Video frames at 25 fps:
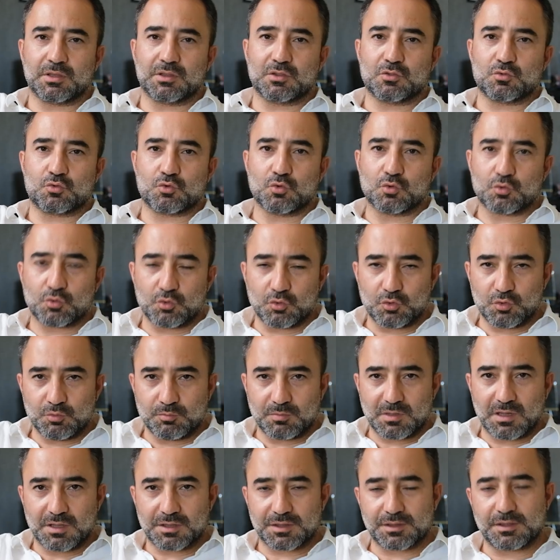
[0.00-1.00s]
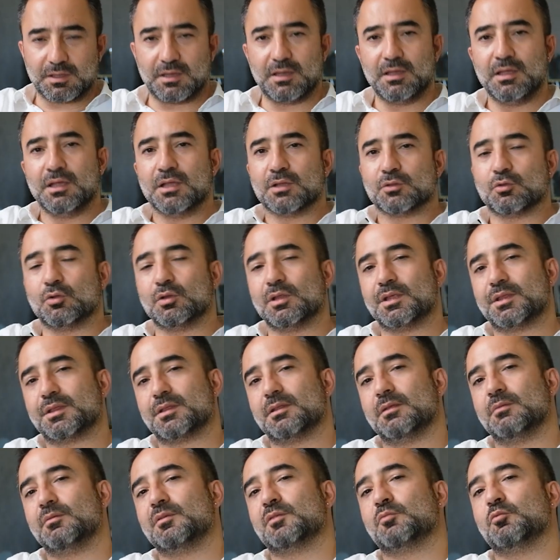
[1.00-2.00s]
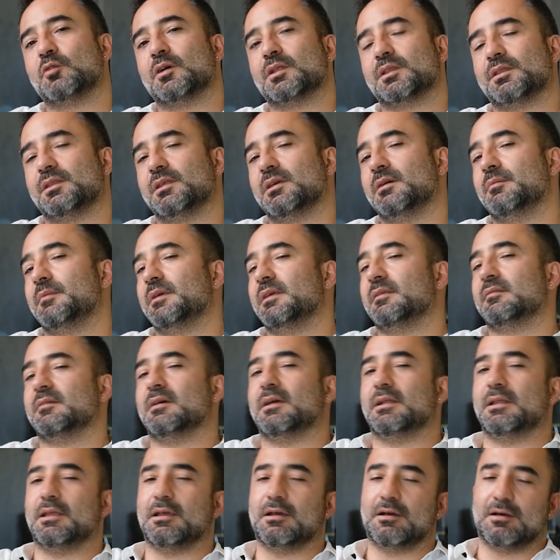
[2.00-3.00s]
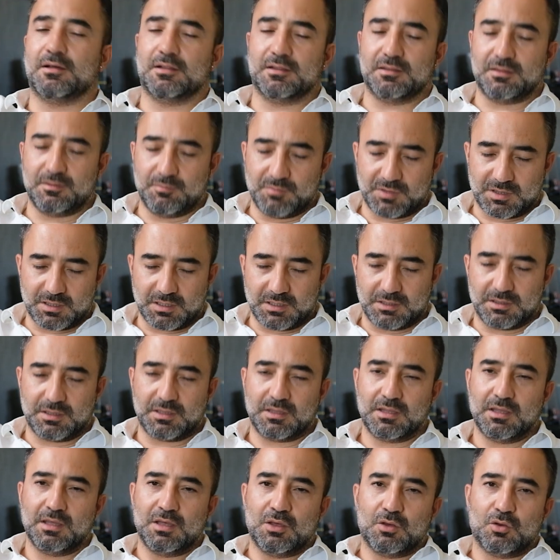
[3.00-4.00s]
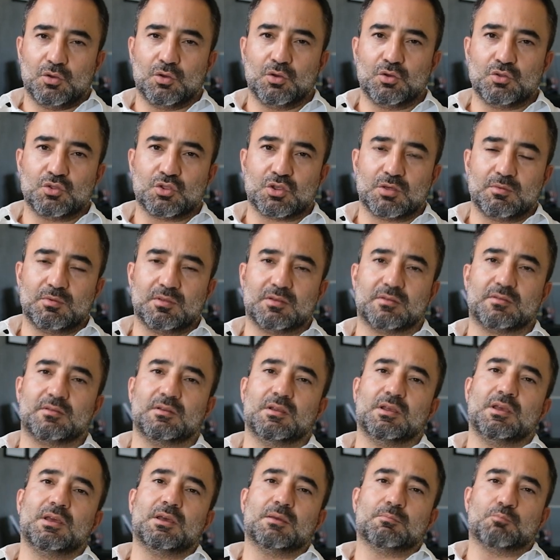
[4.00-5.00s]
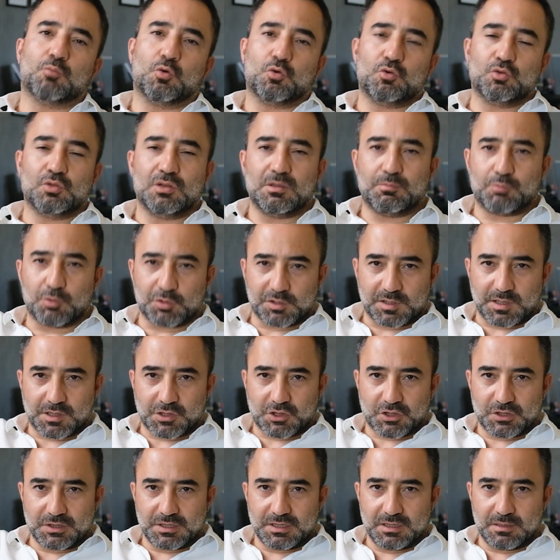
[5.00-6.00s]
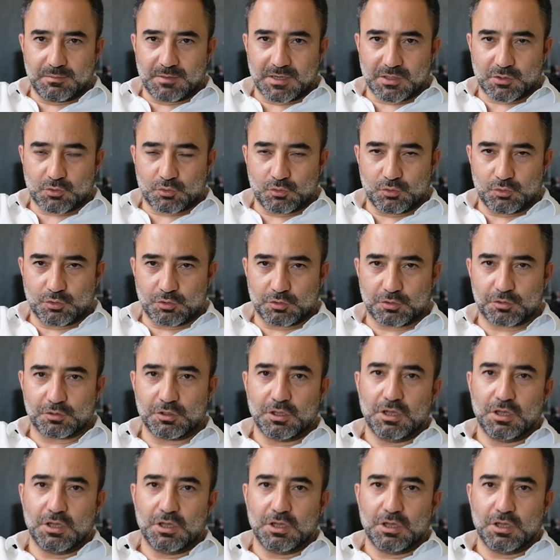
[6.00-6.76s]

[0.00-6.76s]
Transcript: için çok uygun bir hasta. Dolayısıyla biz bu hastayı ameliyathaneye aldığımız anda önce bir boyun liposakşınıyla başlıyoruz.